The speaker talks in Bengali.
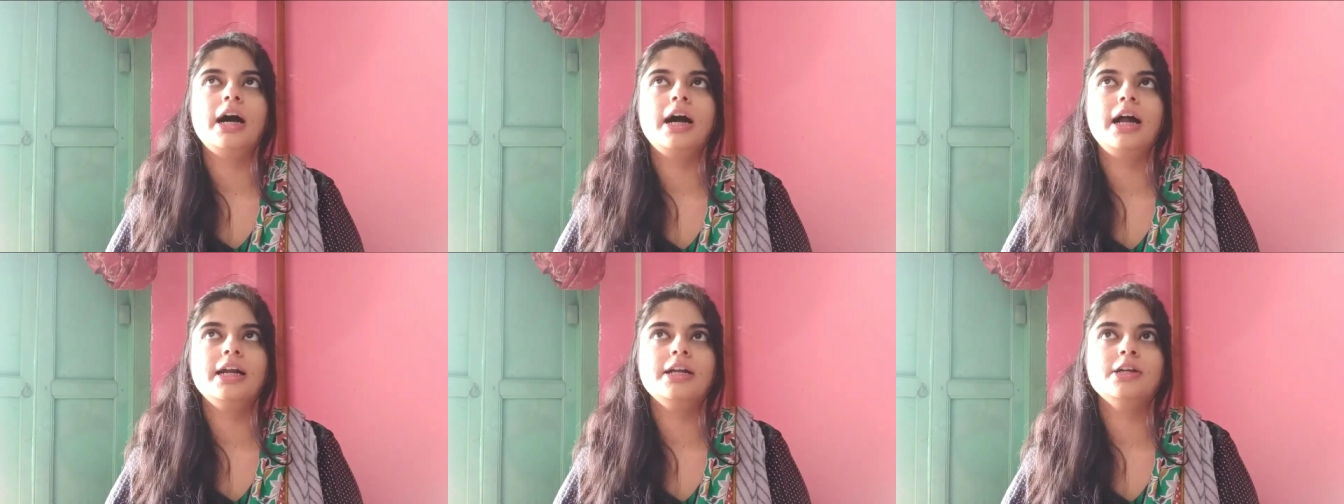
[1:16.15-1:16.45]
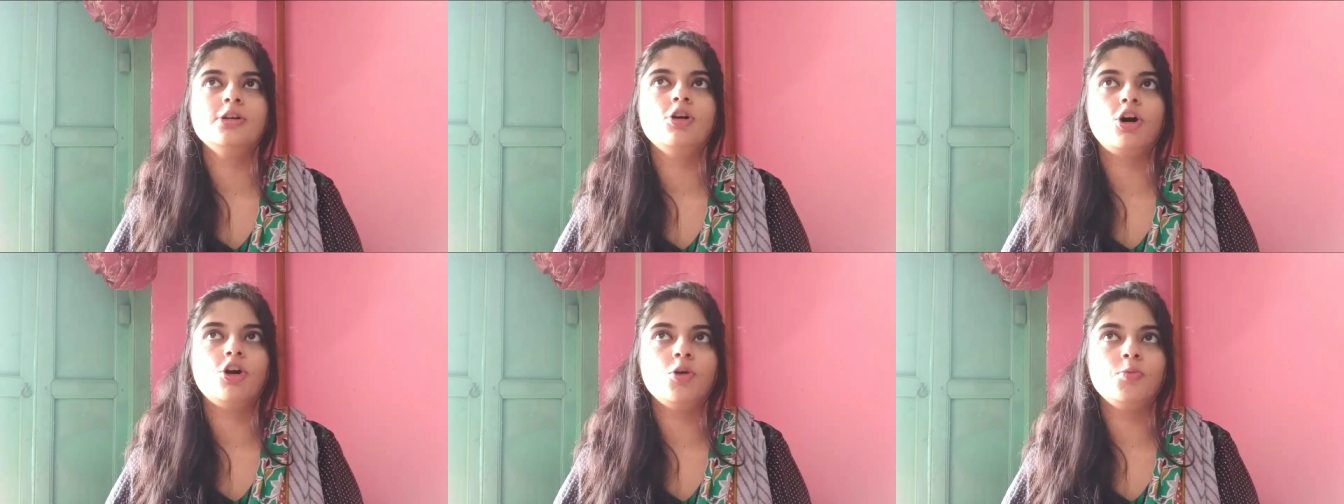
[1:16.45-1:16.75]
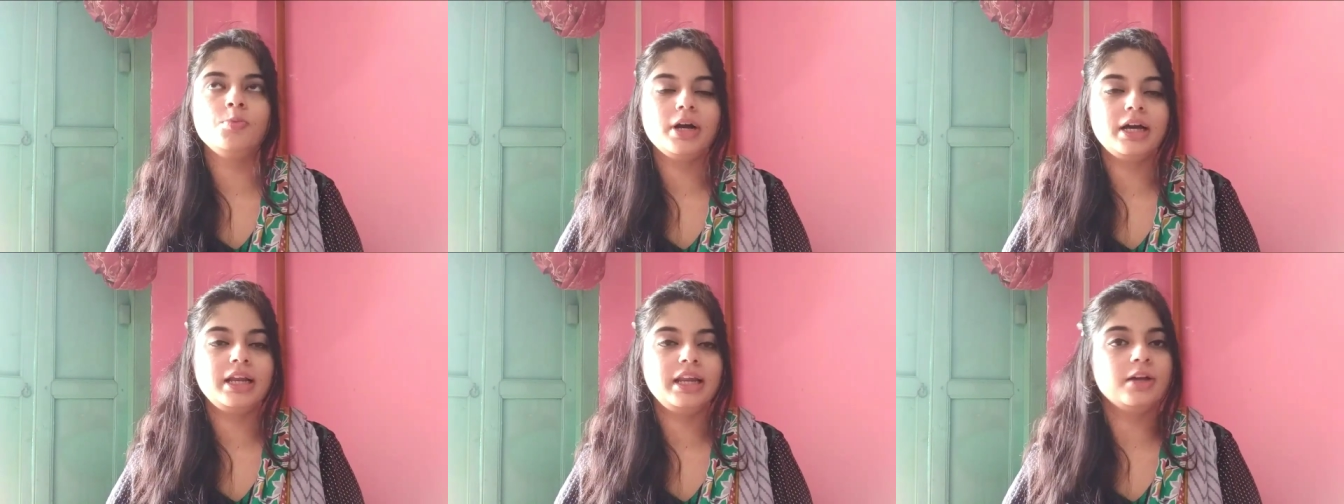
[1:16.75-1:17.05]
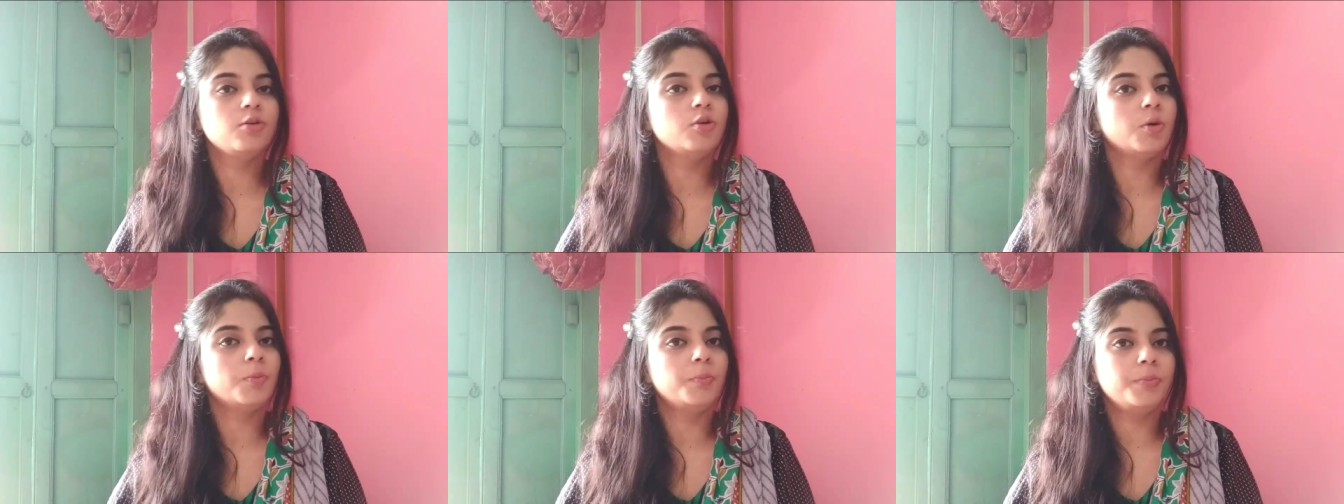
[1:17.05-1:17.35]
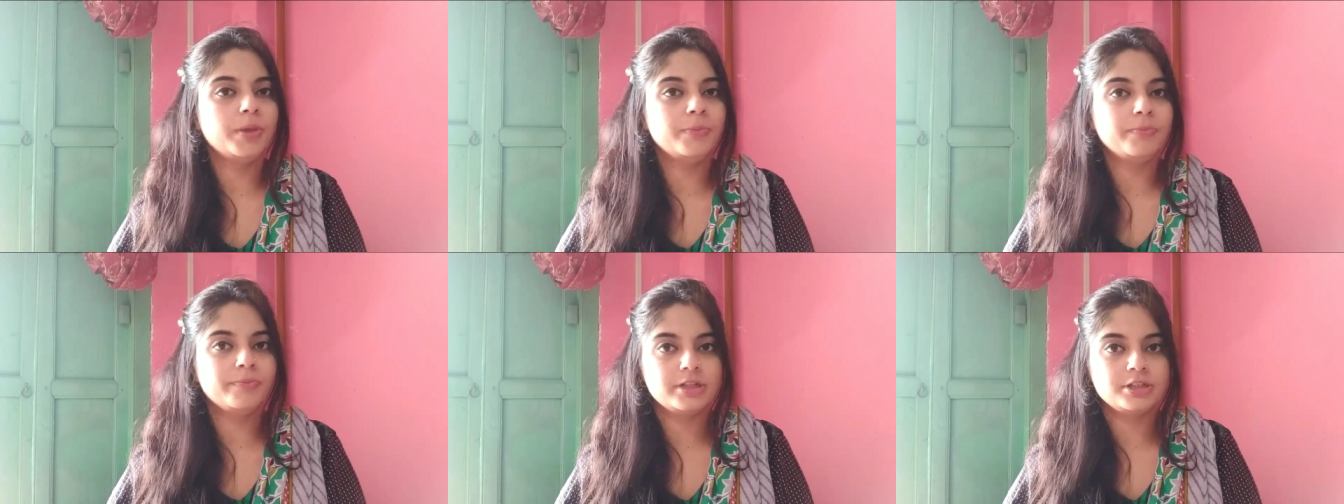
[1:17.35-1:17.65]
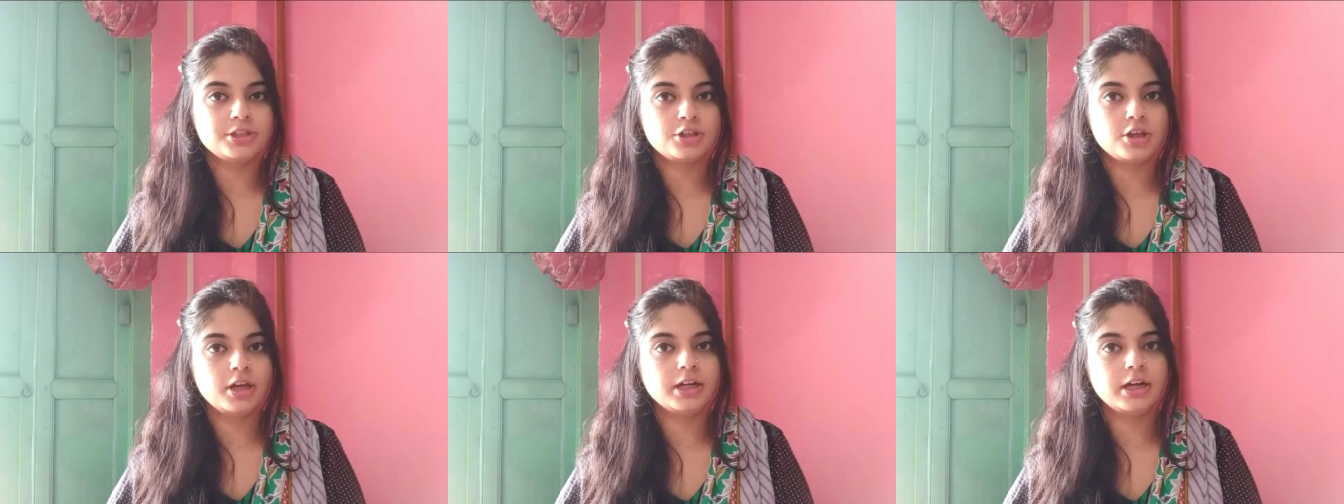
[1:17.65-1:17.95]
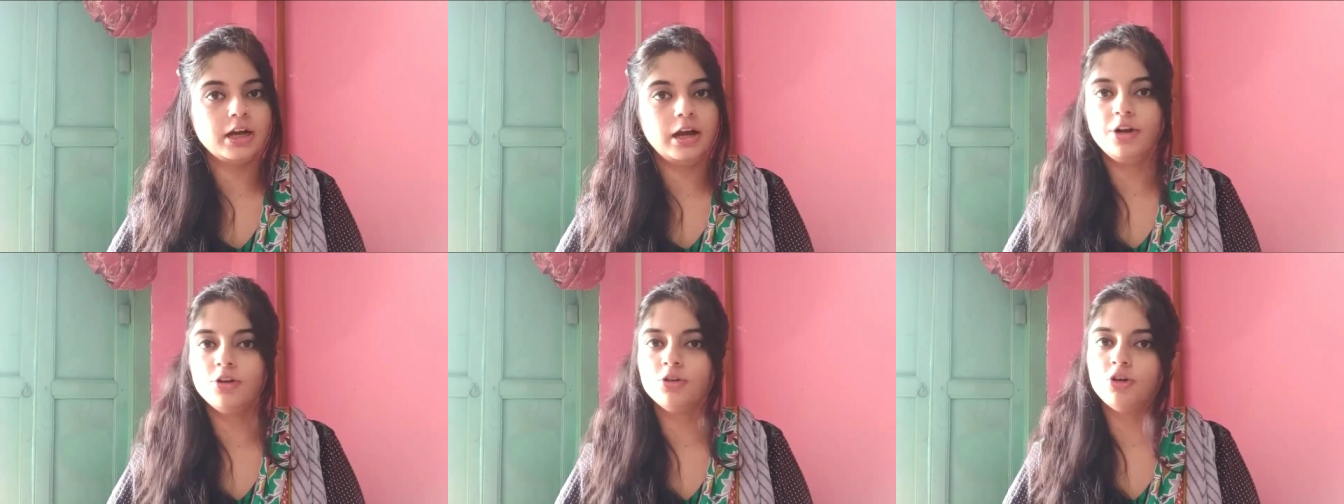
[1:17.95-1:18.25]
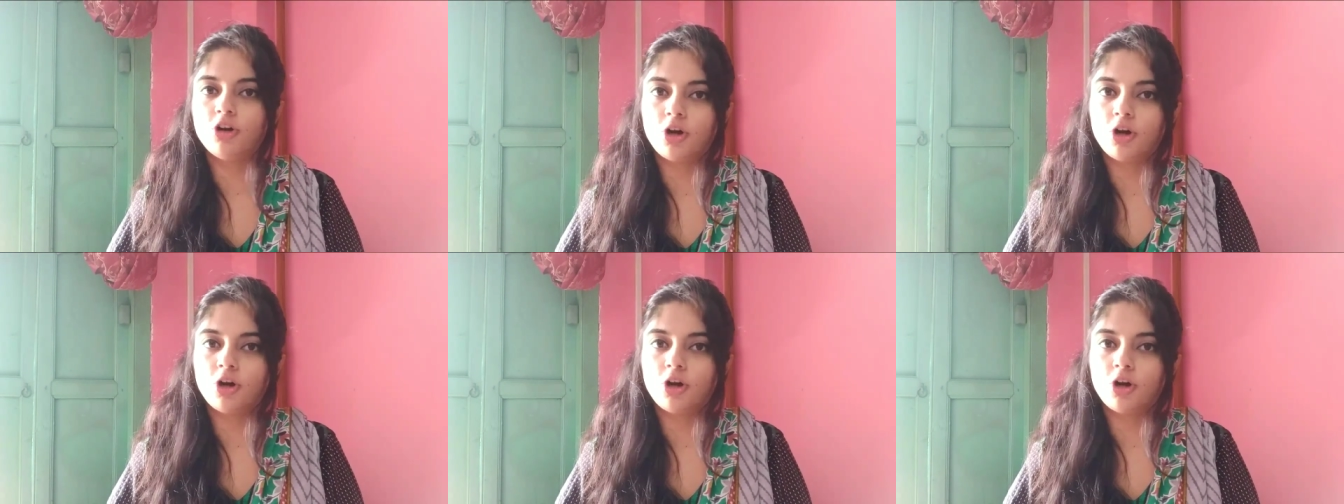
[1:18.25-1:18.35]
আর গরমকালে খুব পিম্পলস হয় কারণ